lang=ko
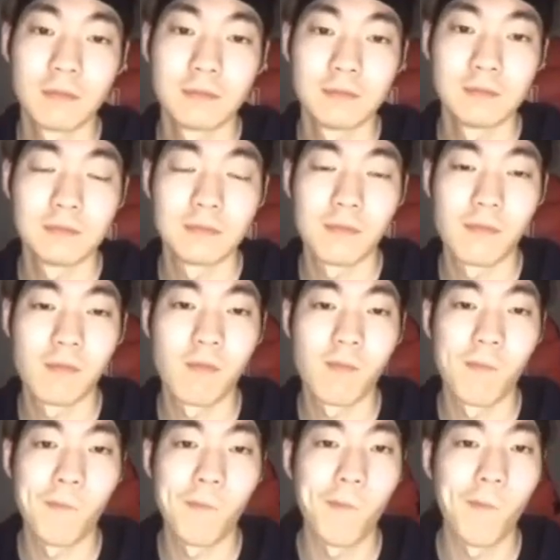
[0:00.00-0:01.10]
했던
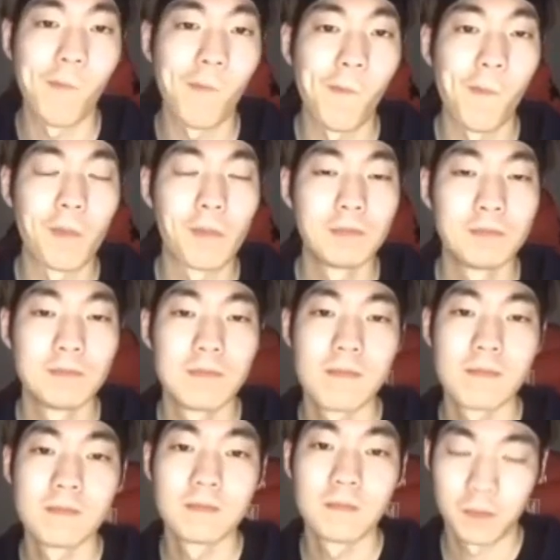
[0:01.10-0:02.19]
거랑
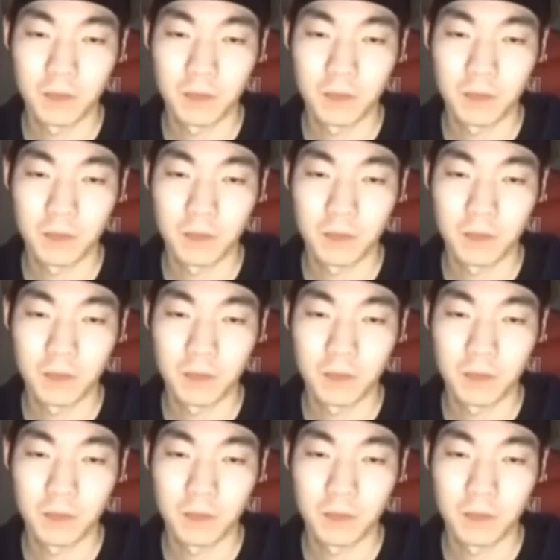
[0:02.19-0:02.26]
다르게